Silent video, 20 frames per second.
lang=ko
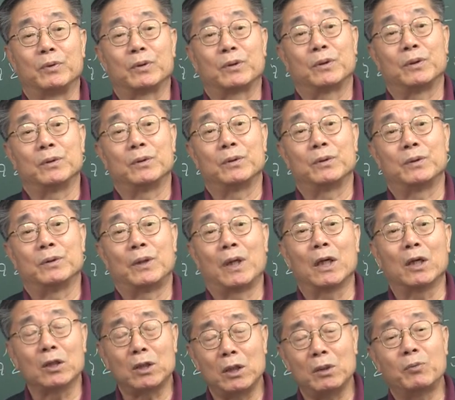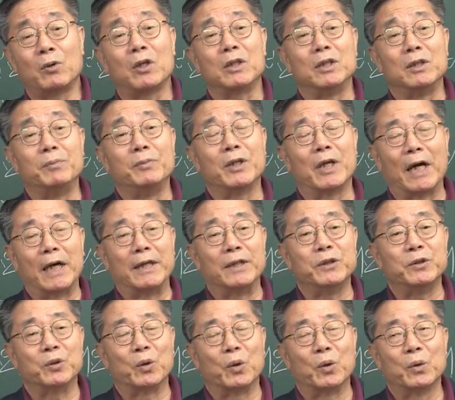그 네거티브한 의미가
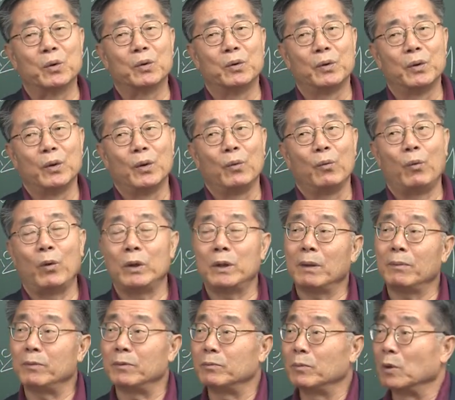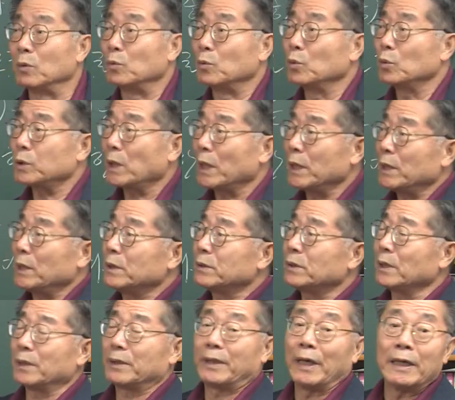아니죠. 왜냐하면 뭐 우상이
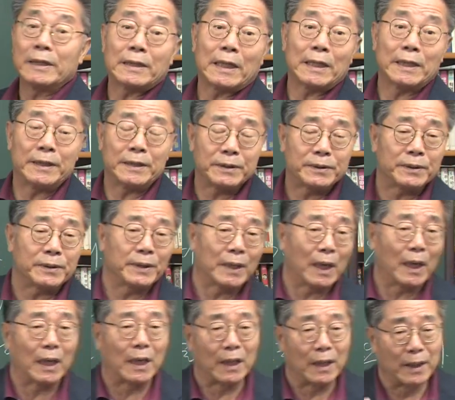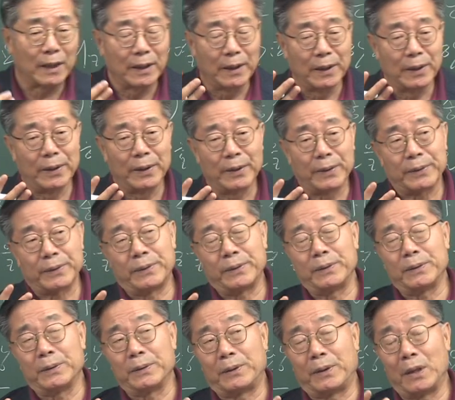있어야 대상이 있어야
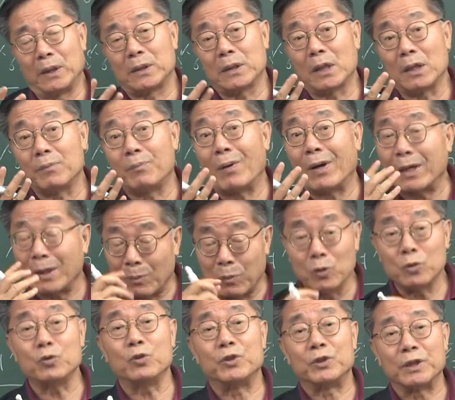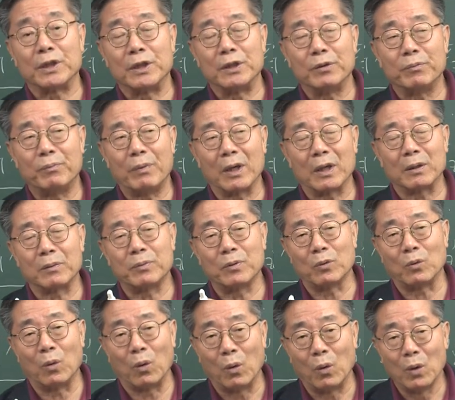그 대상을 바라볼 수 있잖아요.
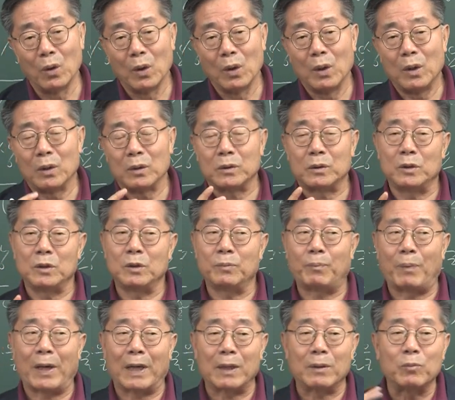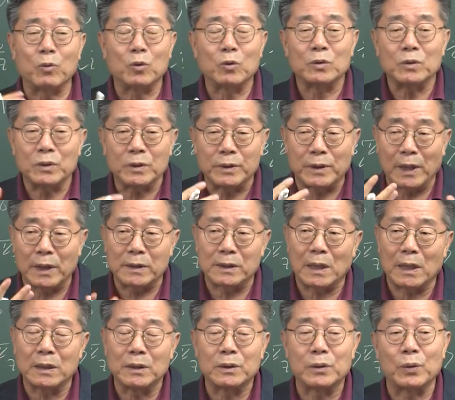바라보고 그 바라보는 그
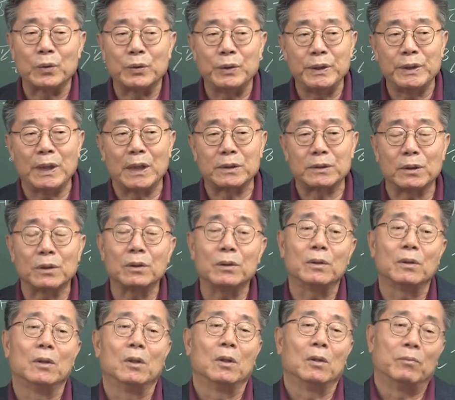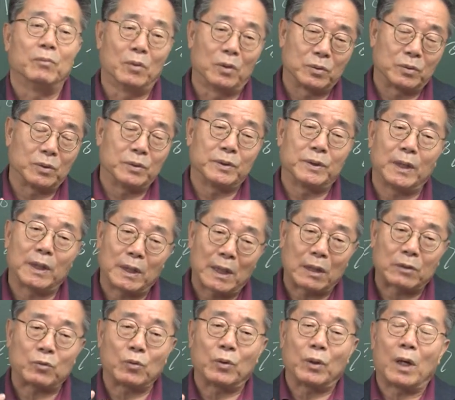대상으로 인해서 어떤
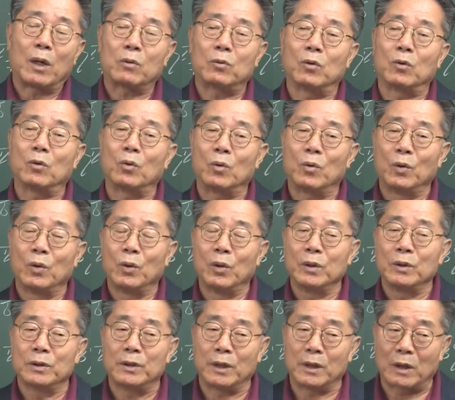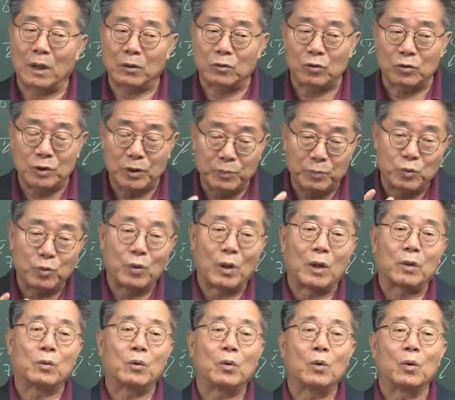생각도 하고 생각도
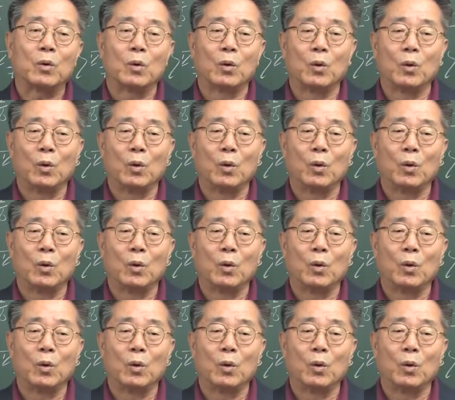집중하고